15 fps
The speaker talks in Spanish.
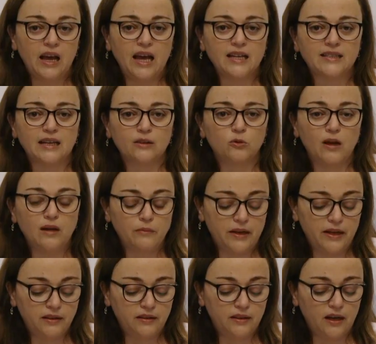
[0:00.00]
Es
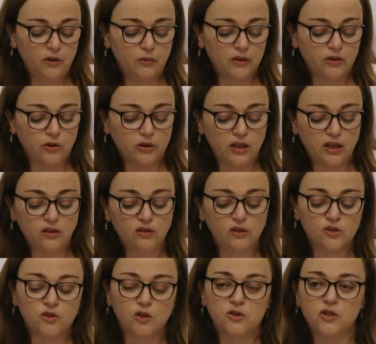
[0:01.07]
actualmente nuestro
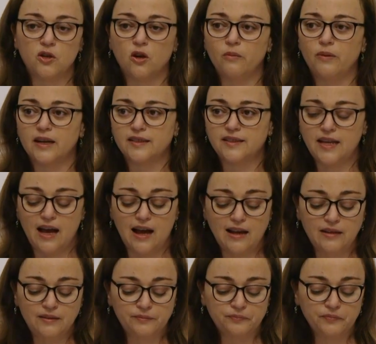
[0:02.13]
quinto socio
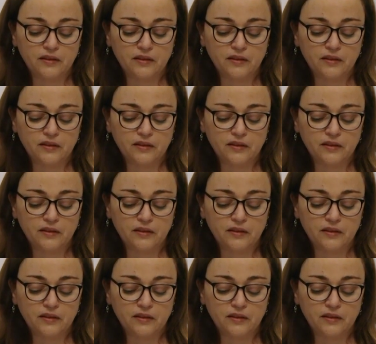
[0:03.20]
comercial,